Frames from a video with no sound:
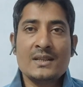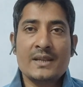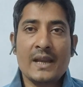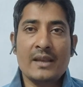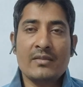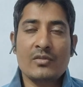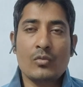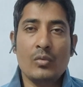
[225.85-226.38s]

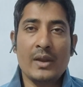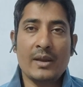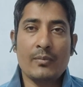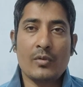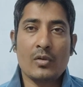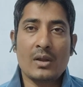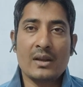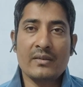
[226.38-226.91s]
সেই স্কুলের
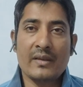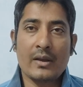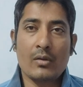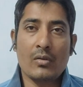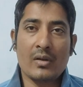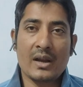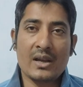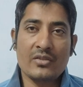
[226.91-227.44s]
প্রধান
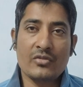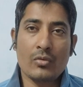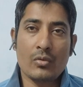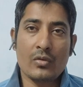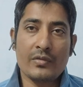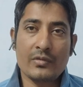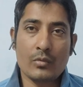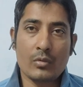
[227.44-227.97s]
শিক্ষককে
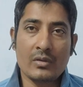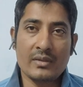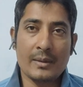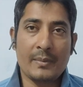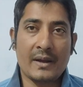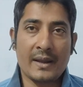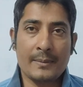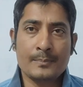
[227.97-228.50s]
শোকজ করতে
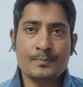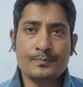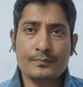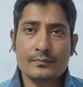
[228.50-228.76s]
পারে